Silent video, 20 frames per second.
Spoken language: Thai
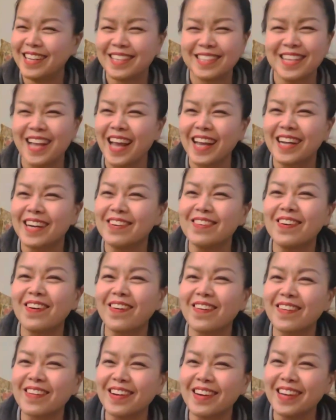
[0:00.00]
ย้ายเขาออก
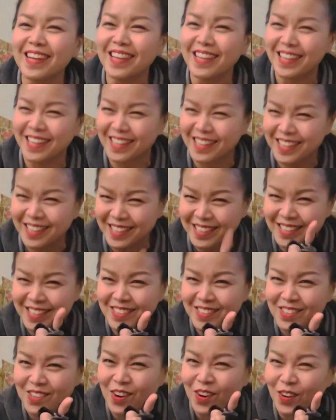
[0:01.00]
เลย
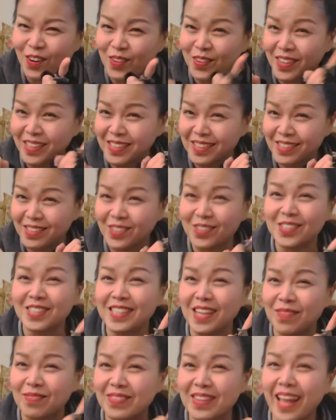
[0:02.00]
จอโทรศั
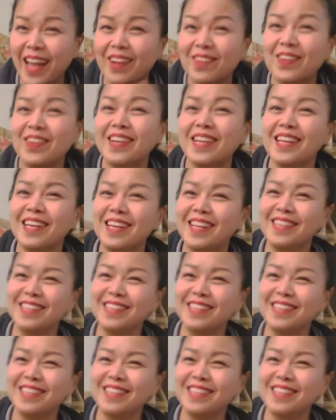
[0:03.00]
พท์แตกพอดี